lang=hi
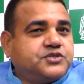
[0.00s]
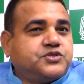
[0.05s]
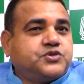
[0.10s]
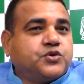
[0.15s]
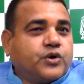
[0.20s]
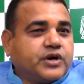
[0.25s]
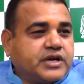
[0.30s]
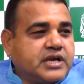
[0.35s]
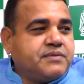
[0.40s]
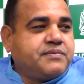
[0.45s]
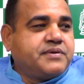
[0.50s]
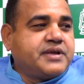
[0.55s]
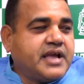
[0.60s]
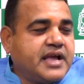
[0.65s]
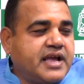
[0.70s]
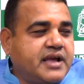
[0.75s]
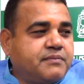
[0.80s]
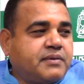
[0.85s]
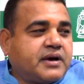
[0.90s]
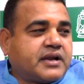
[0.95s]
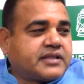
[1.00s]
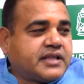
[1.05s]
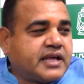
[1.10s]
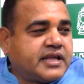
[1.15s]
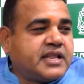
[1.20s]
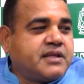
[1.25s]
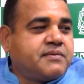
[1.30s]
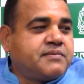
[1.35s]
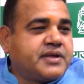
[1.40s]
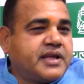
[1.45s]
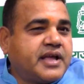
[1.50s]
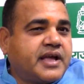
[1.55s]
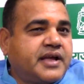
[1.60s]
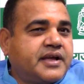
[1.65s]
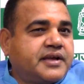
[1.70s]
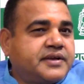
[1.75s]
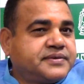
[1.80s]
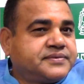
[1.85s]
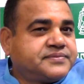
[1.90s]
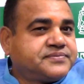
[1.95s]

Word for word: जोगी भी हैं भरथरी भी हैं